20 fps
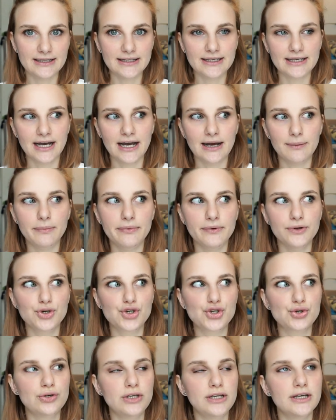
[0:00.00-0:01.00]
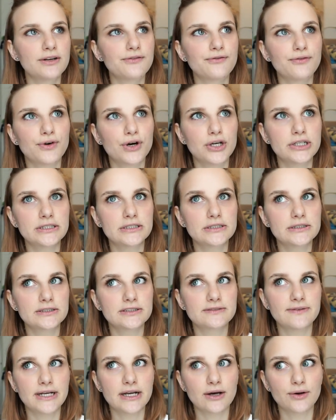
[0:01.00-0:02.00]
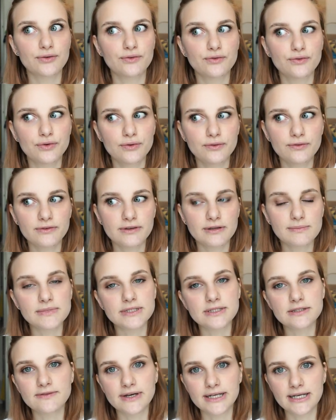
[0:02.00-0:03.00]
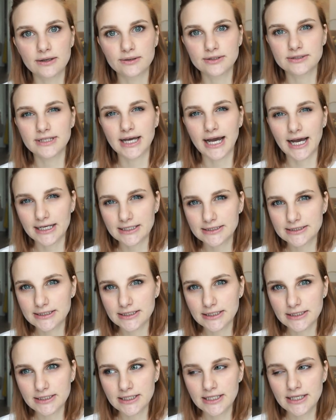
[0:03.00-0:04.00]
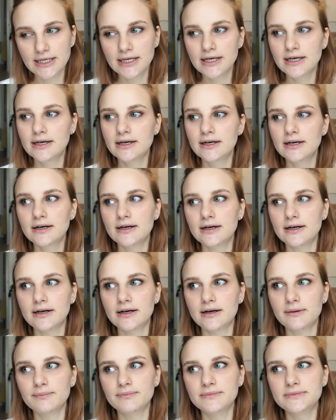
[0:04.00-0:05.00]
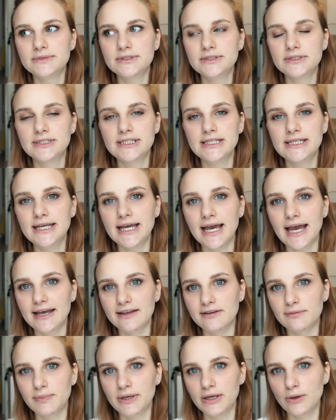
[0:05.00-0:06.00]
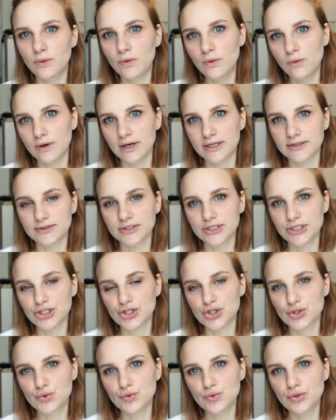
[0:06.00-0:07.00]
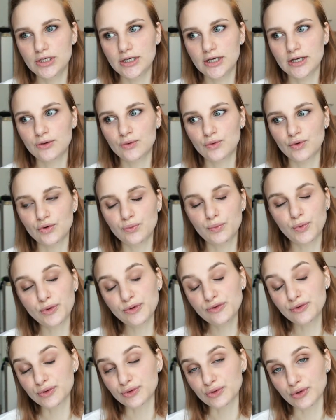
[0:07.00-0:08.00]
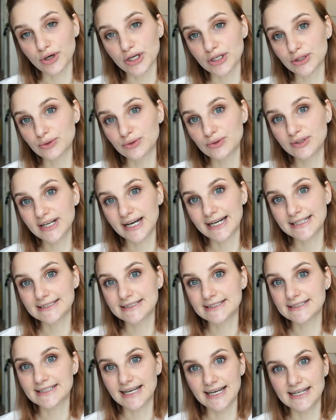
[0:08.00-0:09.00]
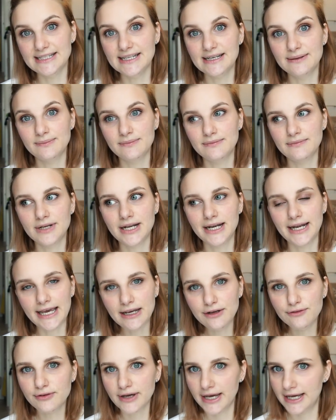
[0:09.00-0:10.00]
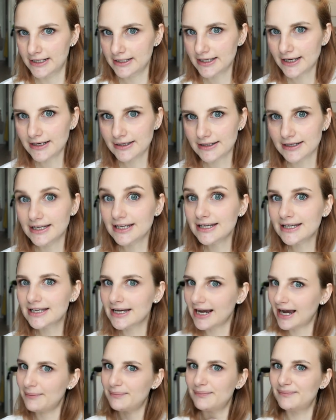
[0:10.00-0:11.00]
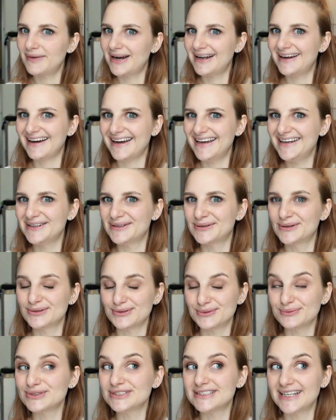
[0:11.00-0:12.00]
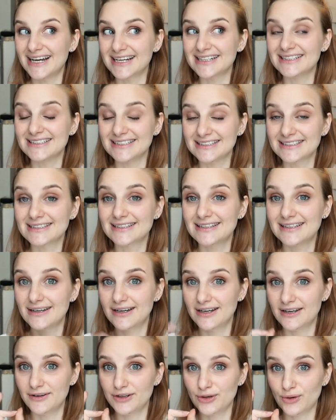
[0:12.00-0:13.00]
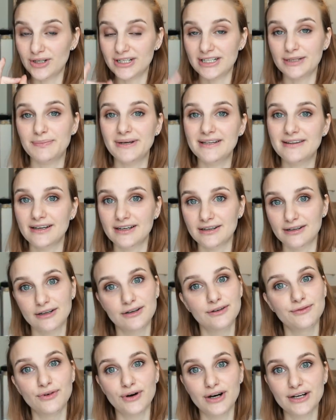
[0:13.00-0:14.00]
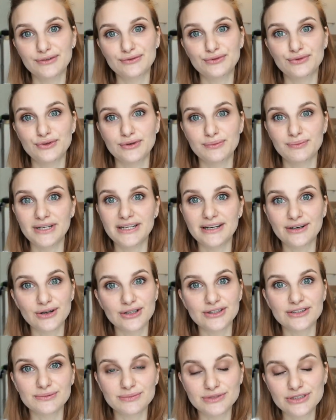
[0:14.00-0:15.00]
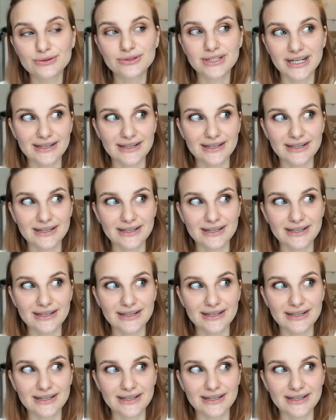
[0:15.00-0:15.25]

Ich habe studiert von 2015 bis 2018. Ähm, die SPO, also die Studien- und Prüfungsordnung, hat sich seitdem leicht verändert. Ich habe mal reingeguckt und muss sagen, die ist deutlich besser geworden für Medienkonzeption.